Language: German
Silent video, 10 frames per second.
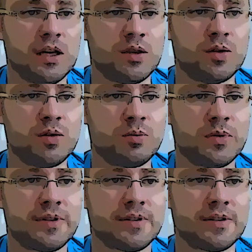Juden
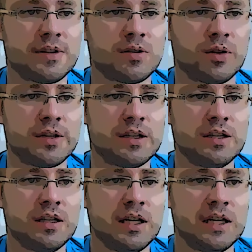müssen sich heute
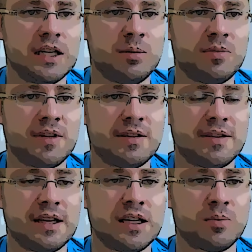neben den
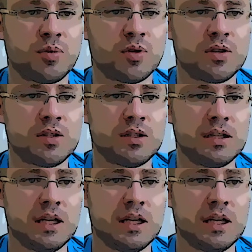zehn Geboten